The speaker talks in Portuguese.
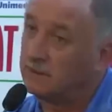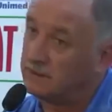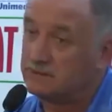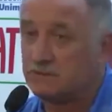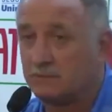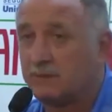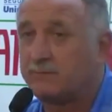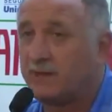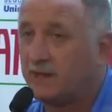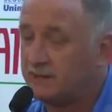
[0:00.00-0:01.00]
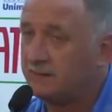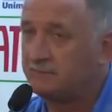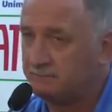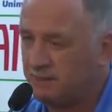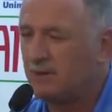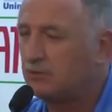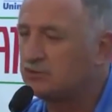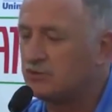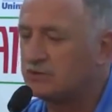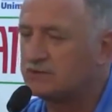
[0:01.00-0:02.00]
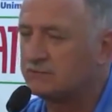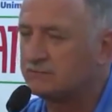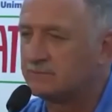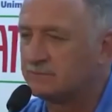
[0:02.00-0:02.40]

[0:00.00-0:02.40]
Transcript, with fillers: É, isso é uma piada bem gostosa.